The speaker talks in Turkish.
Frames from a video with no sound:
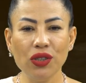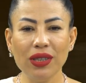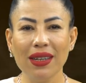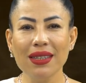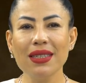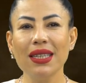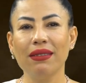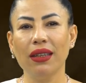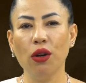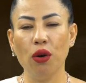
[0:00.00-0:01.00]
şans
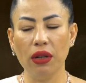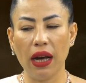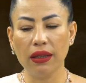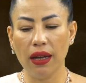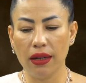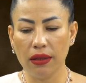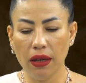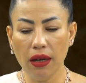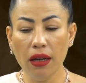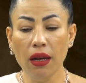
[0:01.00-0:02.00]
sevgili
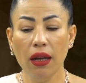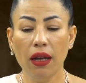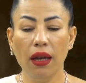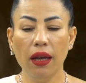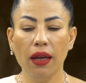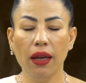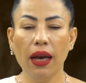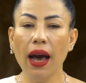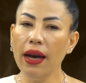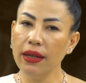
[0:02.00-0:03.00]
Oğlaklar'da
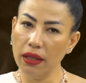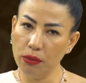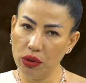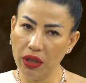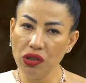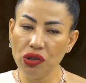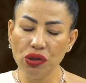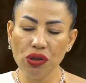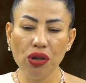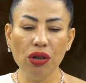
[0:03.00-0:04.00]
e, her yıl bu
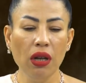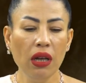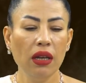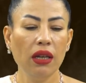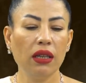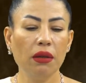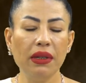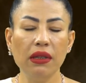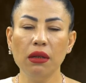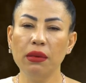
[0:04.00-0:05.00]
değişiyor.
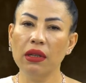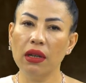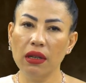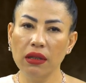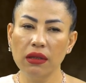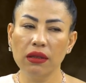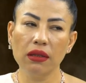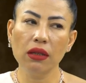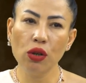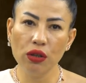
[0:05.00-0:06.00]
2020'nin
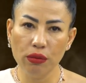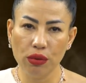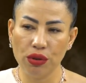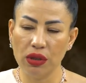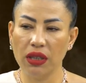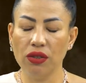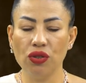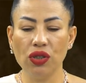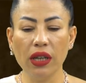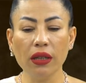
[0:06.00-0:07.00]
aralığında da Kova Burcu'na
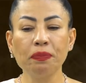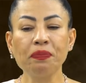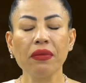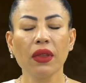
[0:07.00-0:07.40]
geçecek.